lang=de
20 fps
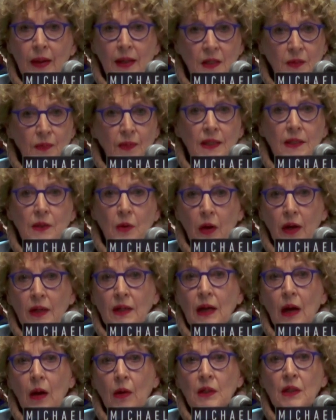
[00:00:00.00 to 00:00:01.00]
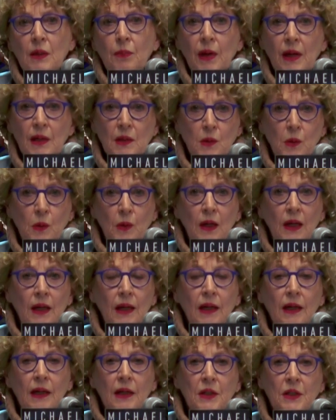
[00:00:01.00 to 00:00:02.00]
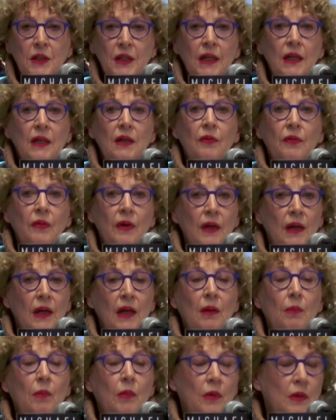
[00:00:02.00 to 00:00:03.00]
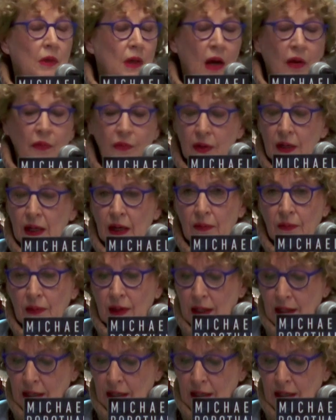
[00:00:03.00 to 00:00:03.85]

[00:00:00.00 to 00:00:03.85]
es wird dort auch die persönliche Geschichte von ihm und auch von Abby